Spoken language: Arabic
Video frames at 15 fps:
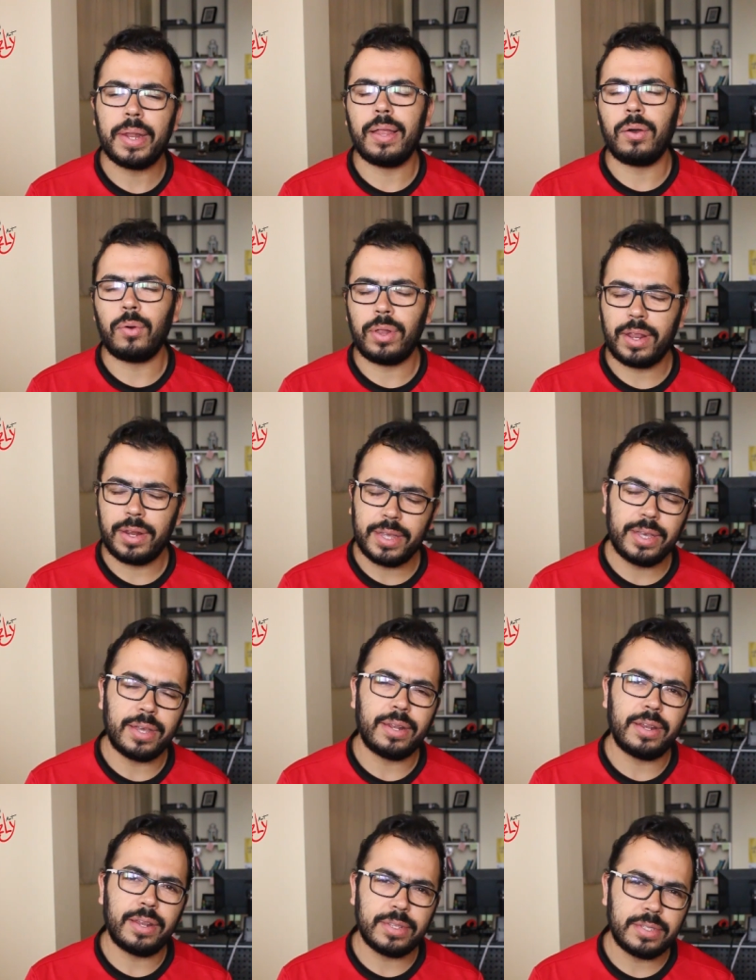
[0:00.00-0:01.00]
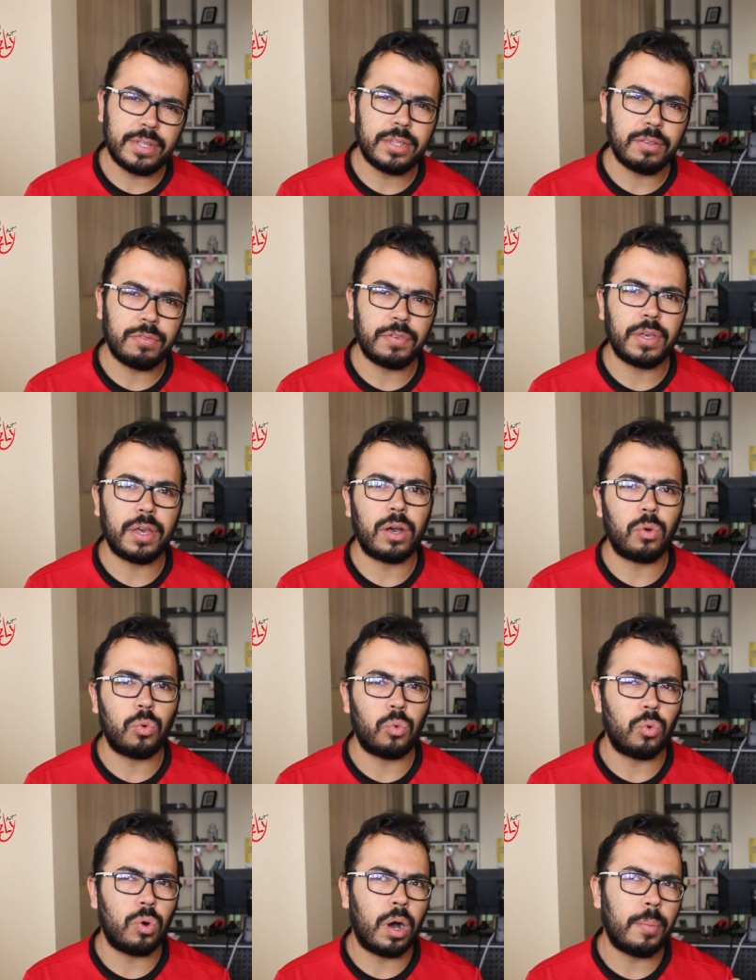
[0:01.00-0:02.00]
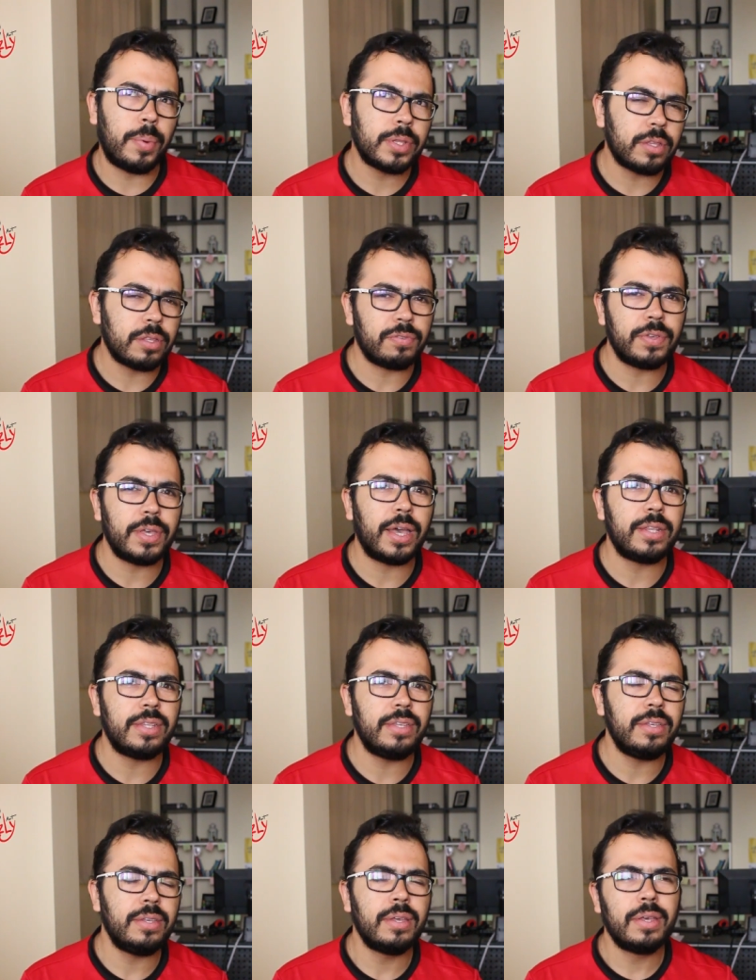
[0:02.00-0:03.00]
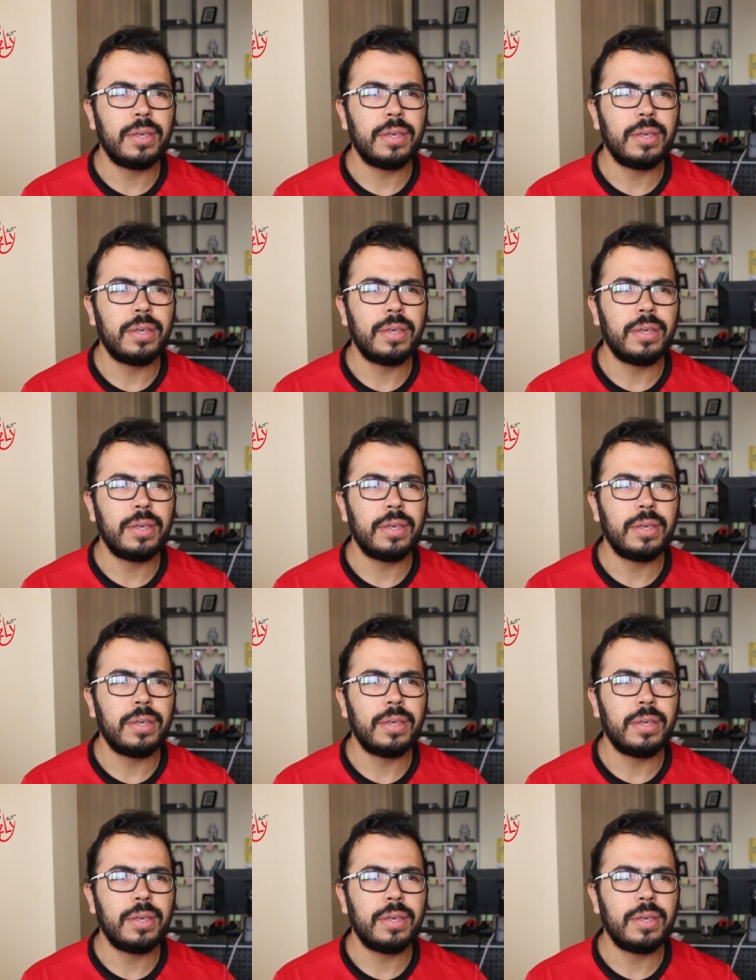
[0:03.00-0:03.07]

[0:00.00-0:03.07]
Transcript: الاولانيه اللي انا نزلت فيها وهبطت فيها دي